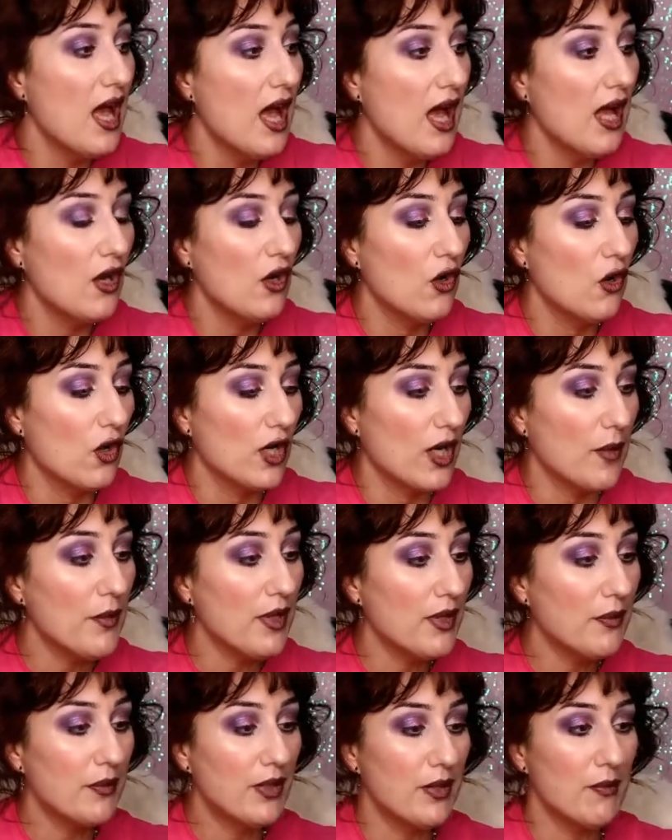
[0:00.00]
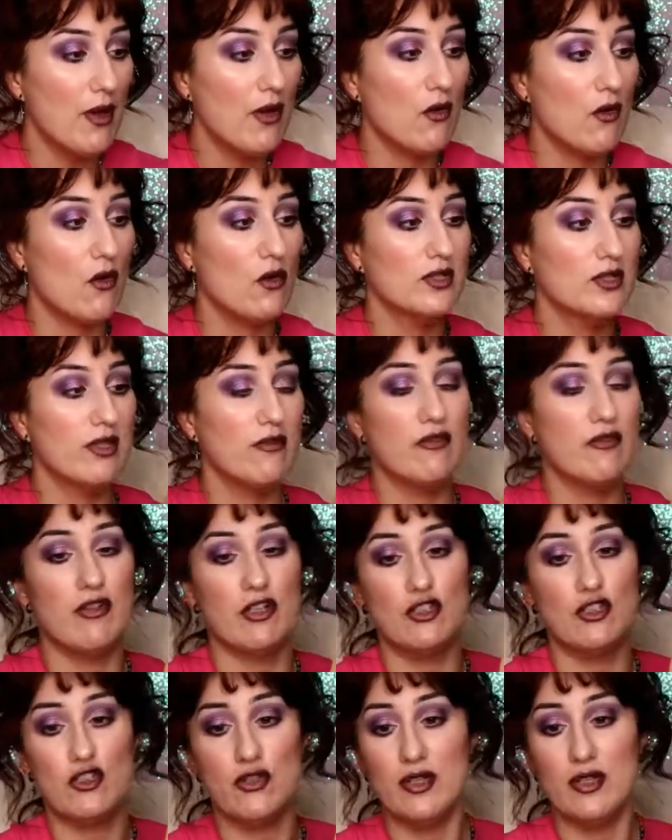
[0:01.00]
allora per prima cosa vi
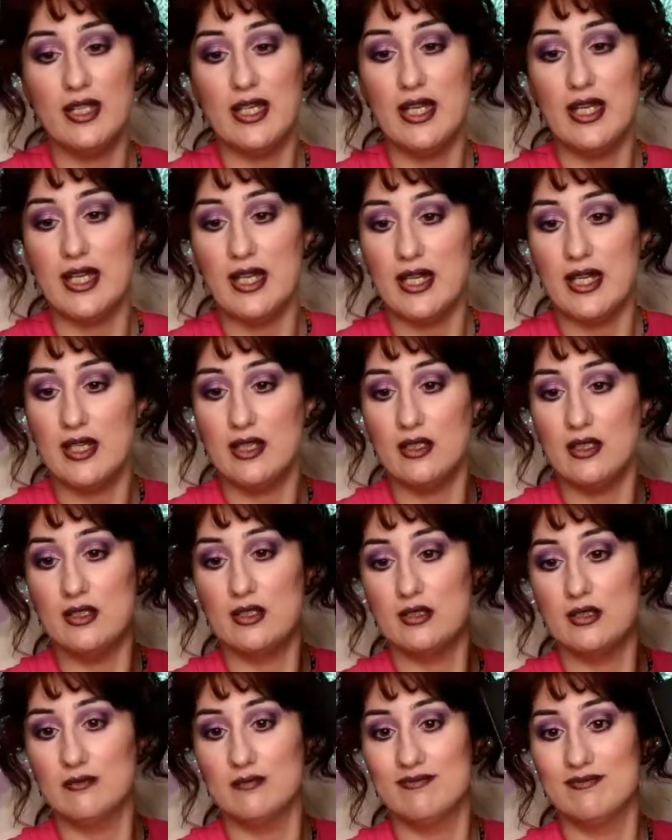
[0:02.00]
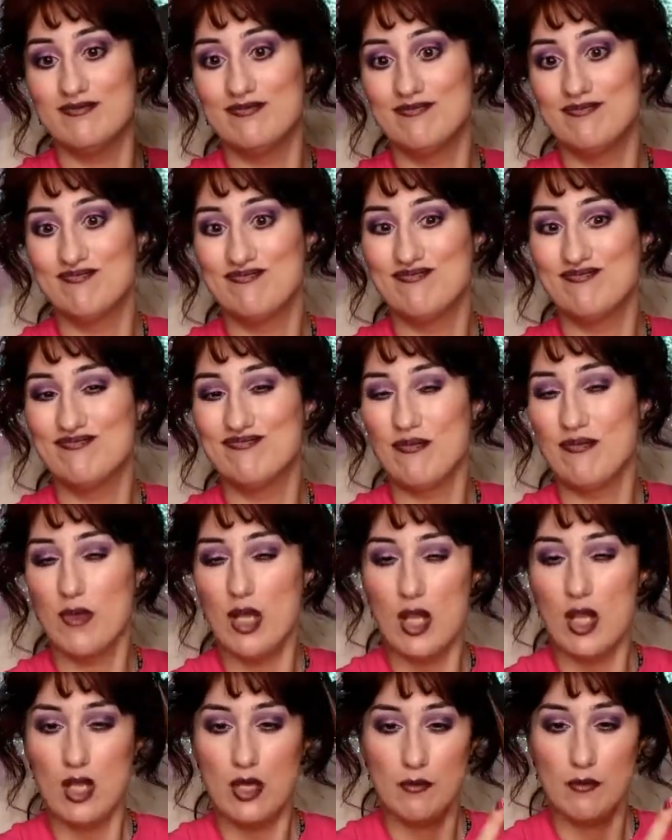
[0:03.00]
faccio vedere eh,
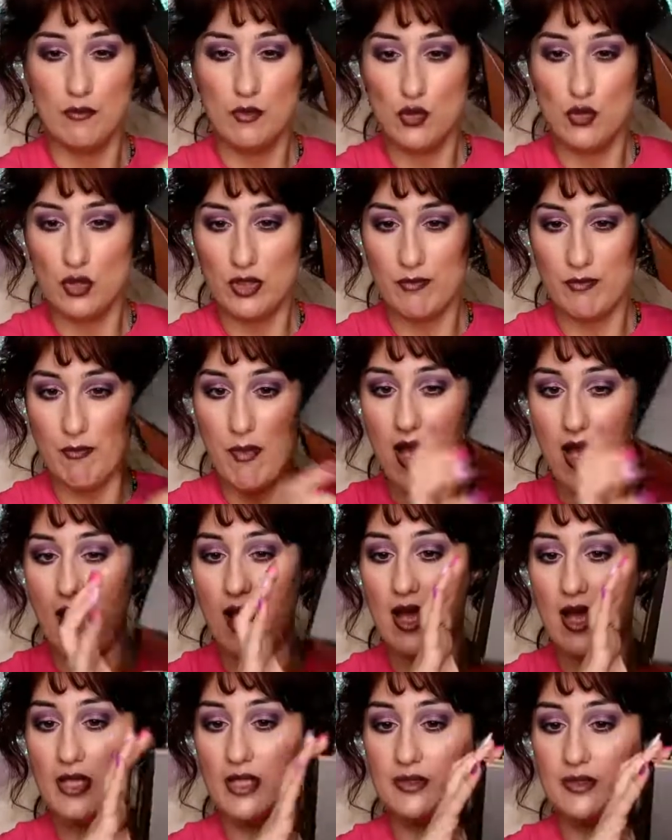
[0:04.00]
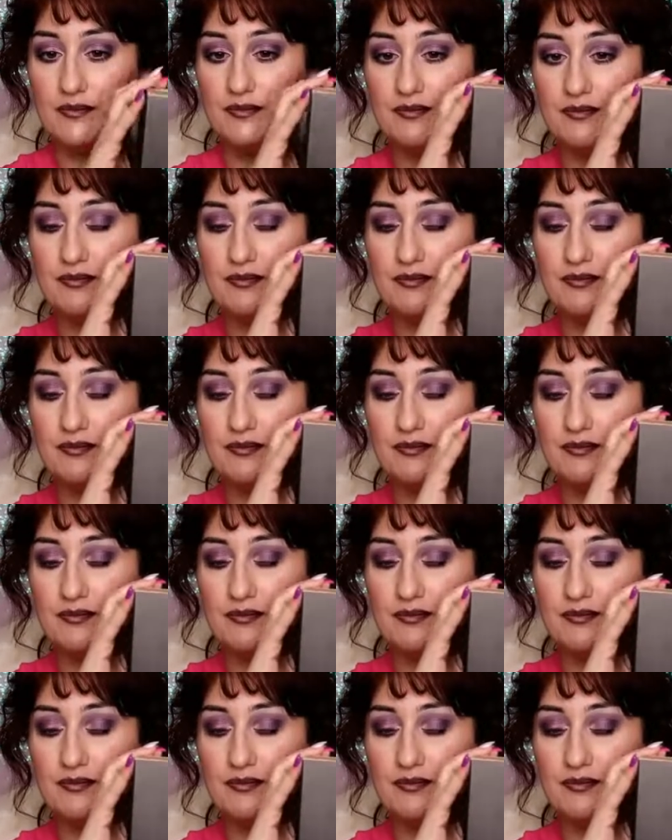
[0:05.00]
Beauty Bay